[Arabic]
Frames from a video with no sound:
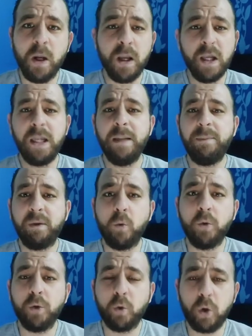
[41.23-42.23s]
اللي
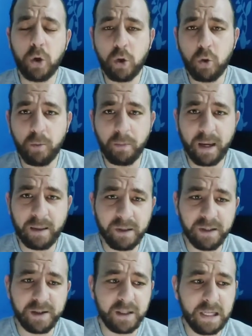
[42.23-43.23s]
بتكون كل يوم
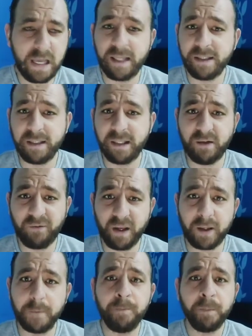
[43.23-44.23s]
خميس دي لحد الفجر